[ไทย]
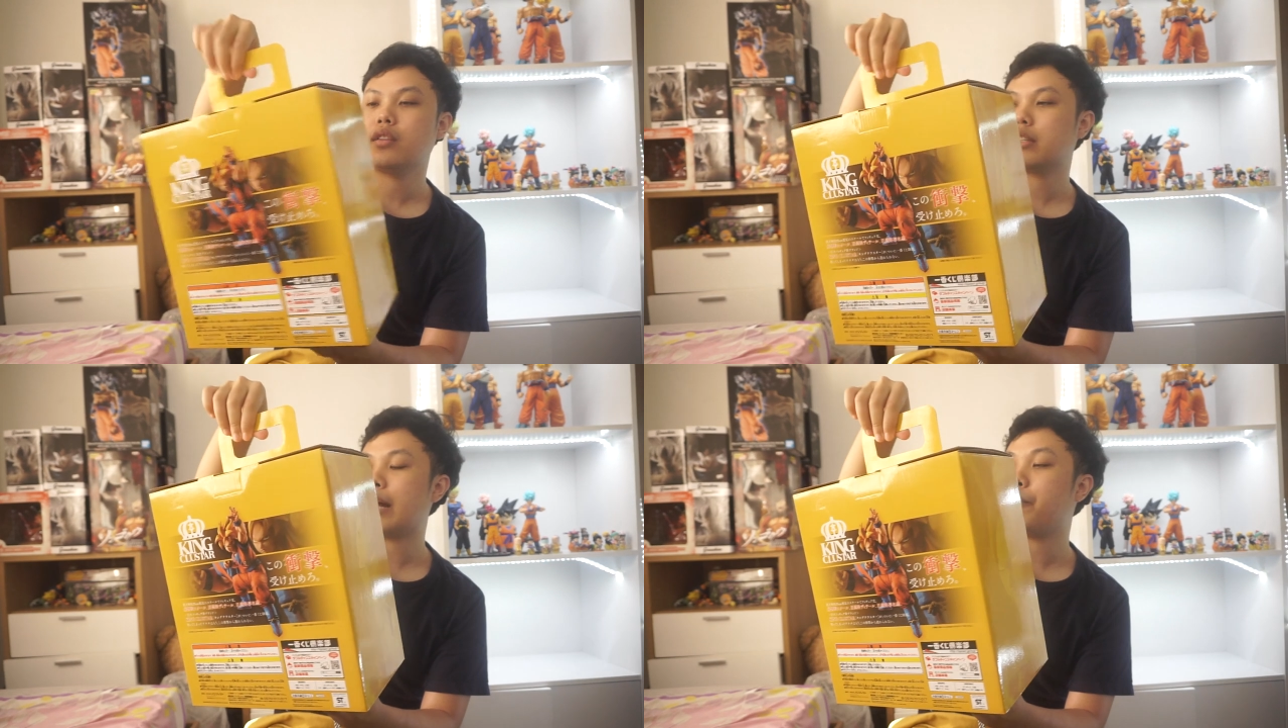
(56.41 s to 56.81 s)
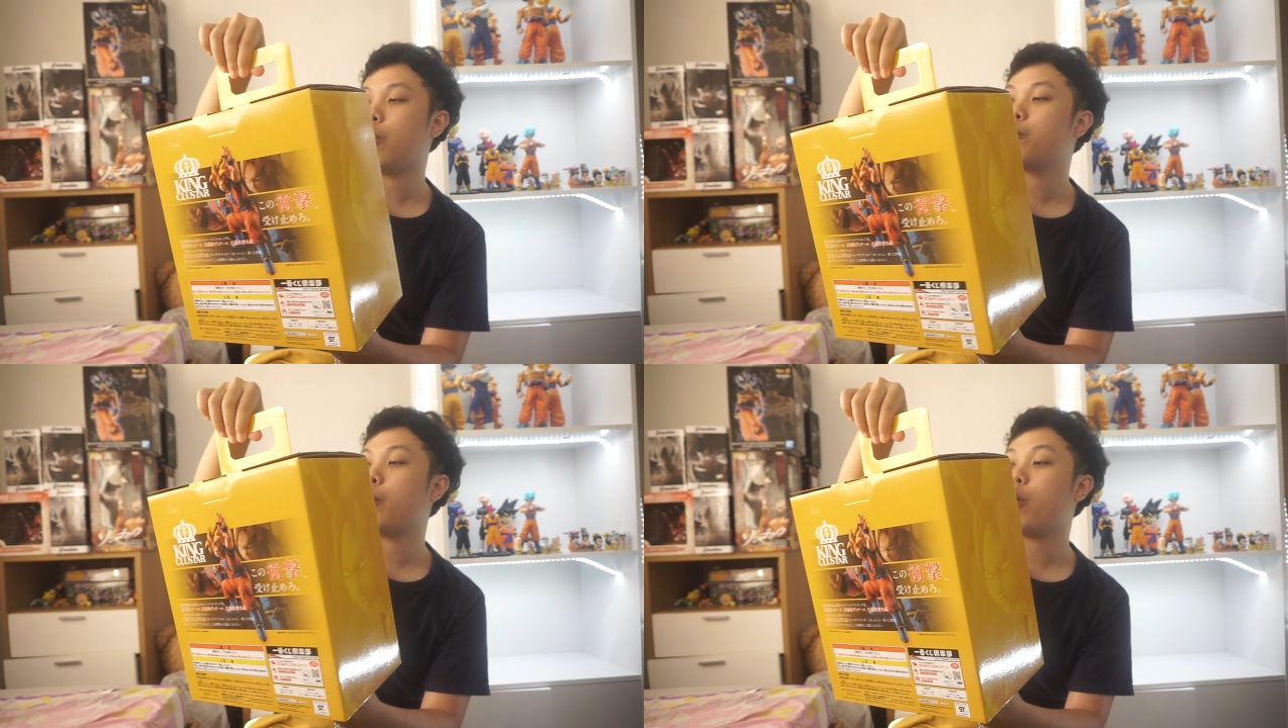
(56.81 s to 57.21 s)
สำหรับผม
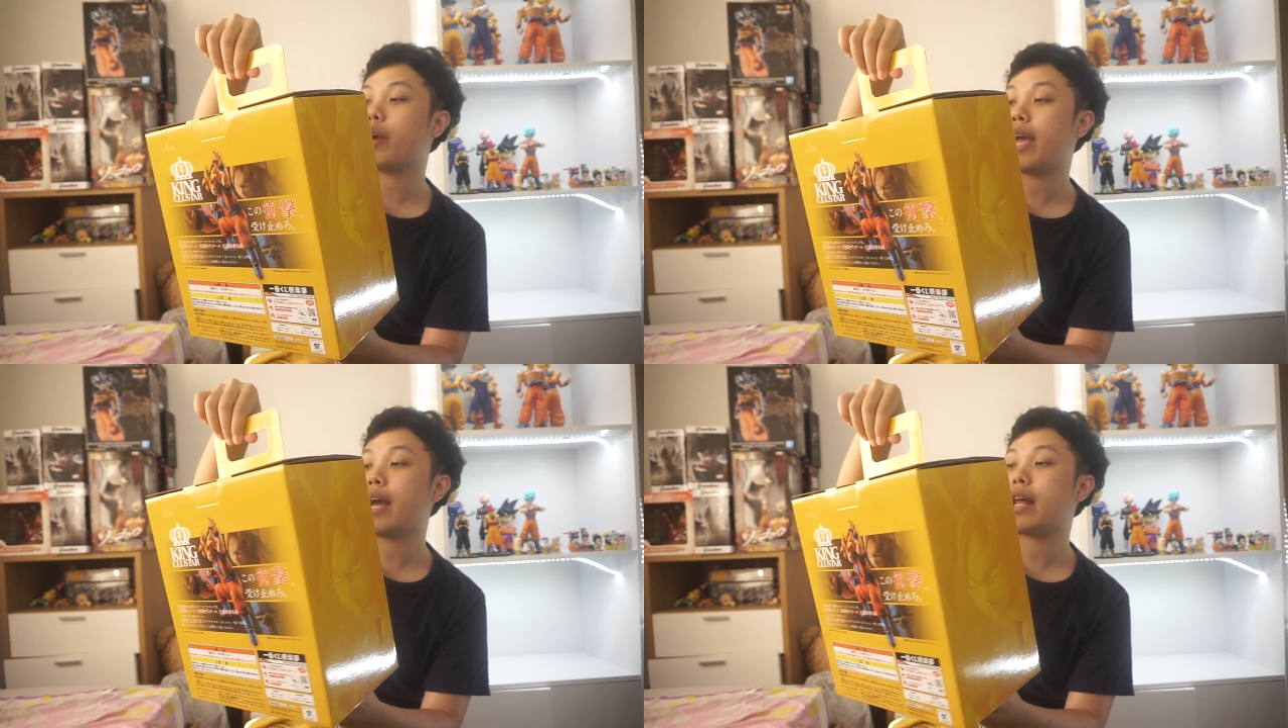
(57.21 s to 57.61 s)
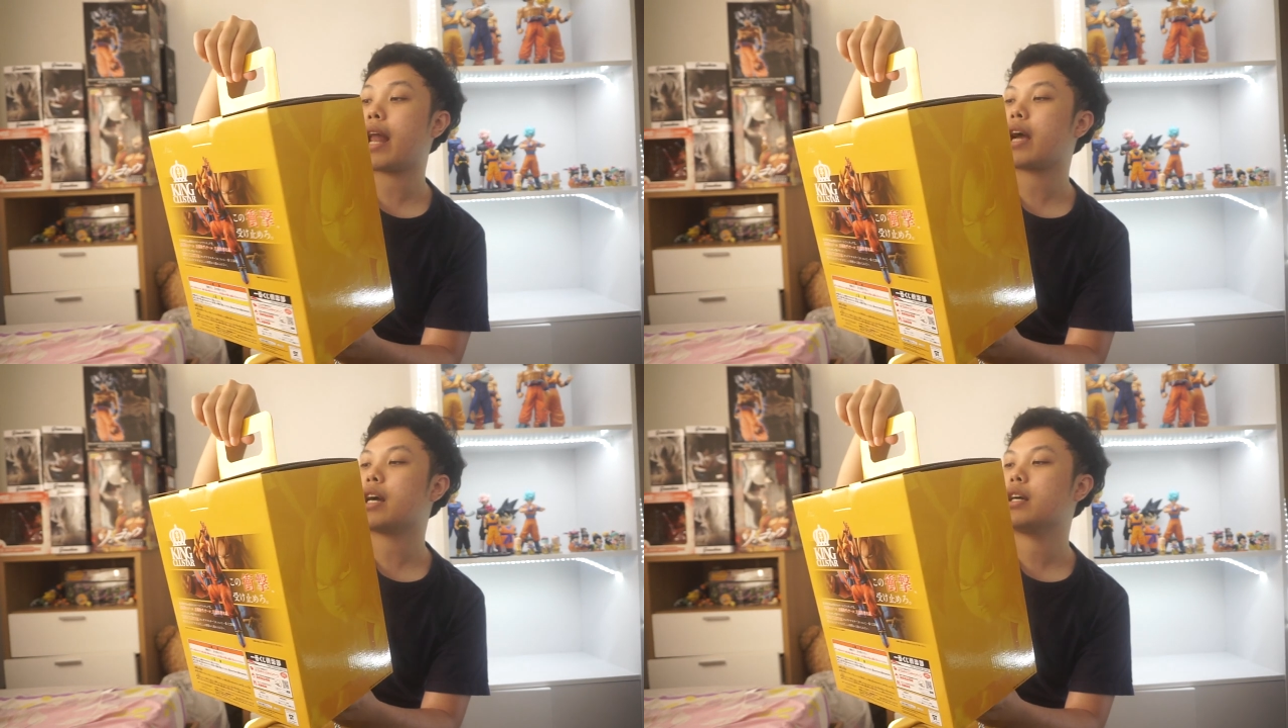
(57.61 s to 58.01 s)
โอเคเลยนะ
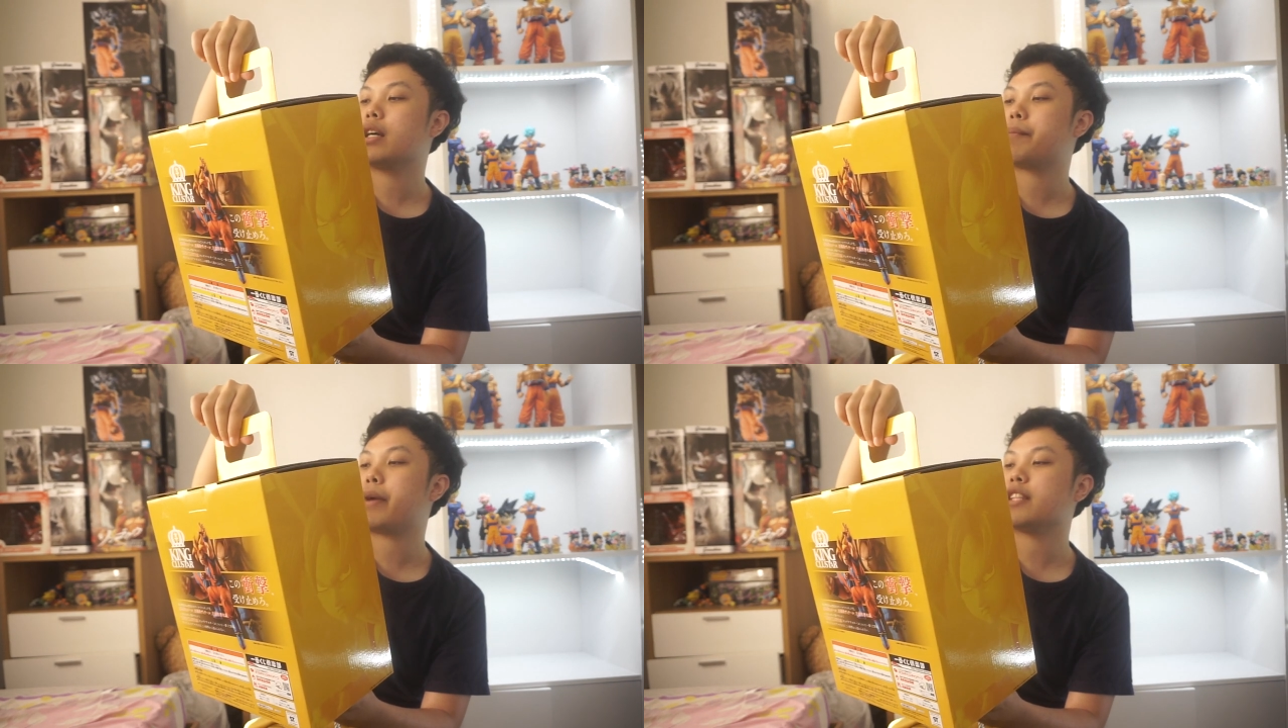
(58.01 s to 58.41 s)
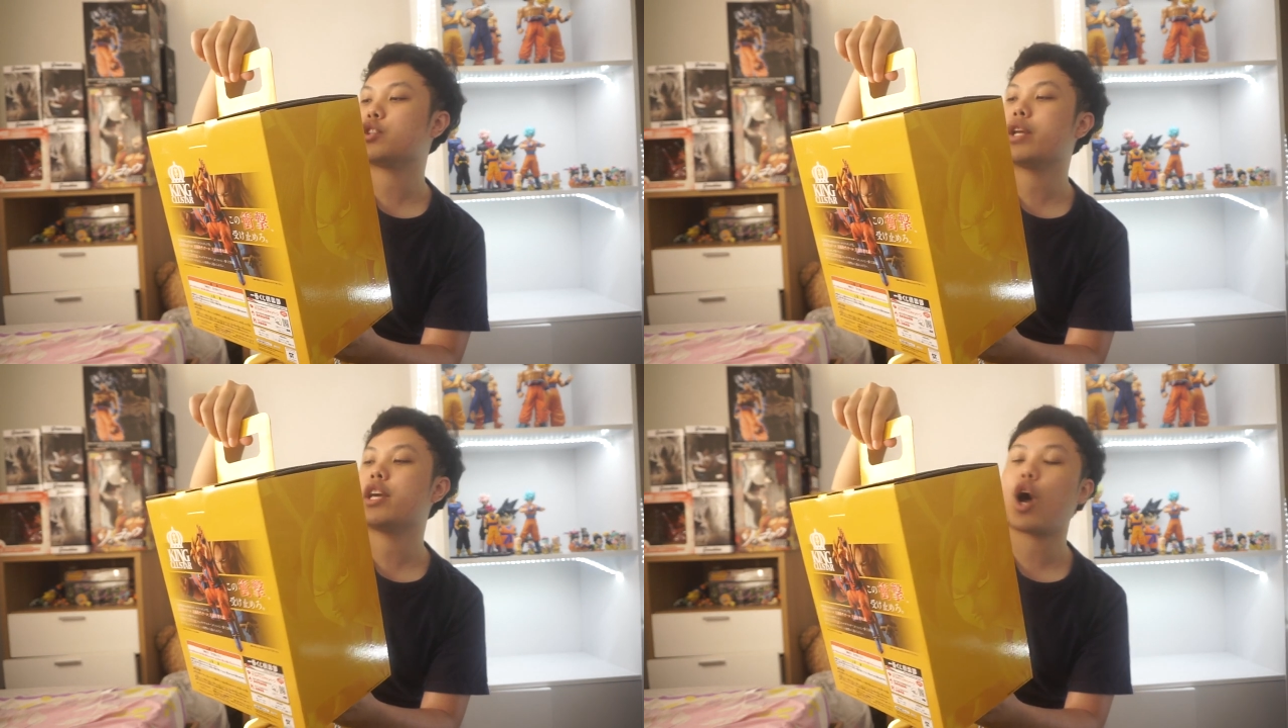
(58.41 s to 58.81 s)
ก็คือเป็น
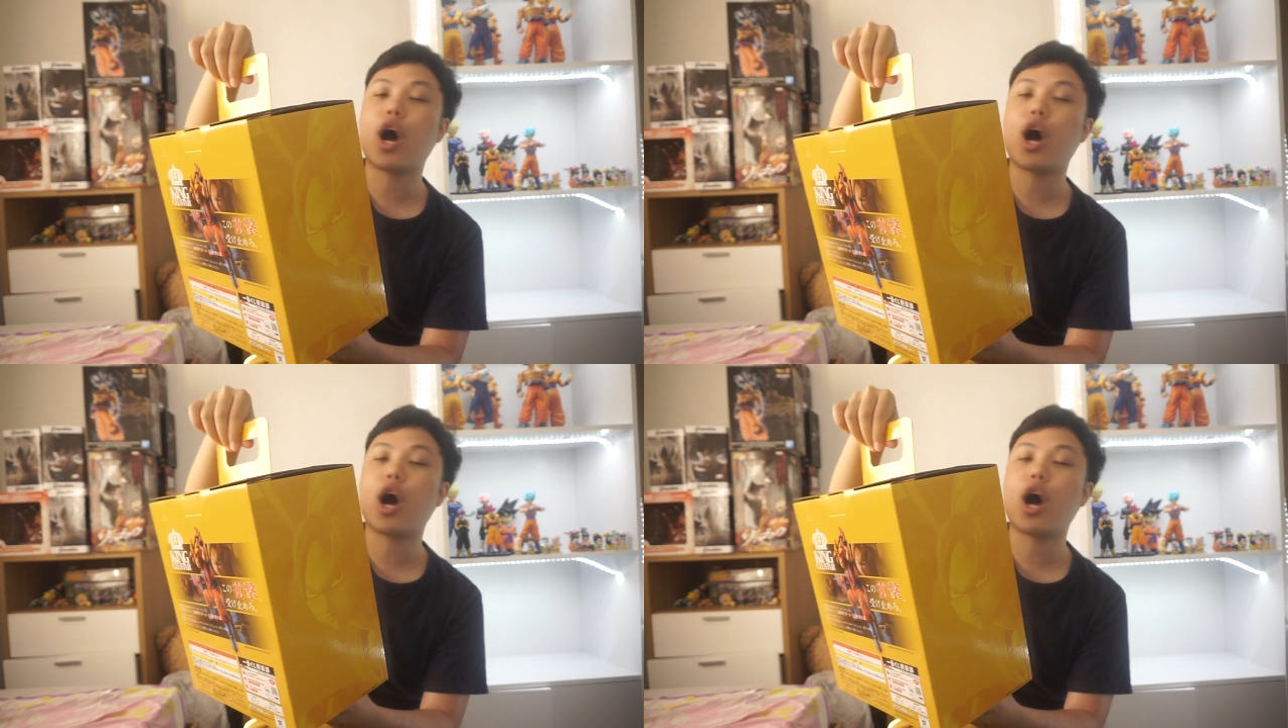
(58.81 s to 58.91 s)
History